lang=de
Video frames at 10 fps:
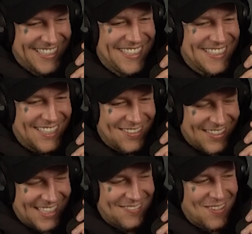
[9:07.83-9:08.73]
Darüber
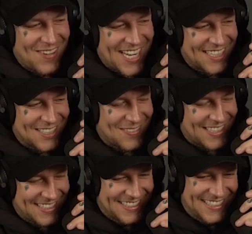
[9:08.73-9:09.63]
reden wir mal ein anderes
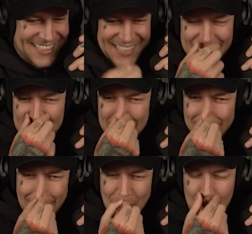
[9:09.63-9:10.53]
Mal. Ja,
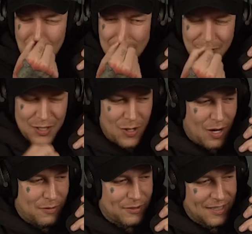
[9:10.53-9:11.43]
Wann ja. kommt ein neues Video
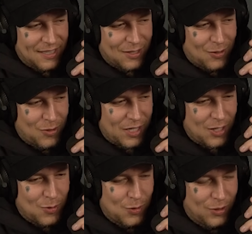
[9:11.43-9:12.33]
auf äh, Hungriger
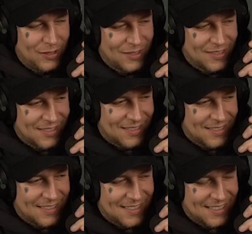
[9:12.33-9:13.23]
Hugo?
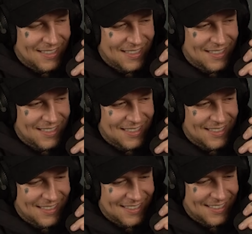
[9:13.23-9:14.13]
Ja, ist auch
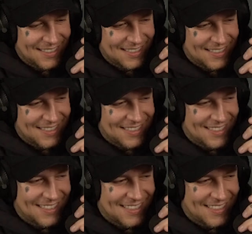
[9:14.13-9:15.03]
relativ weit. Das ist jetzt
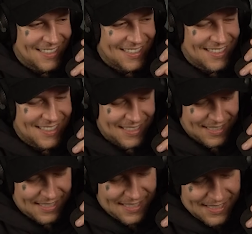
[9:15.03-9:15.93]
auch nochmal so ein bisschen
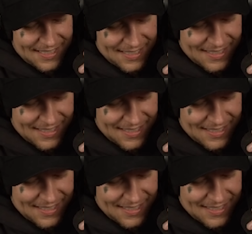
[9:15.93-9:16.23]
Gamescom, weil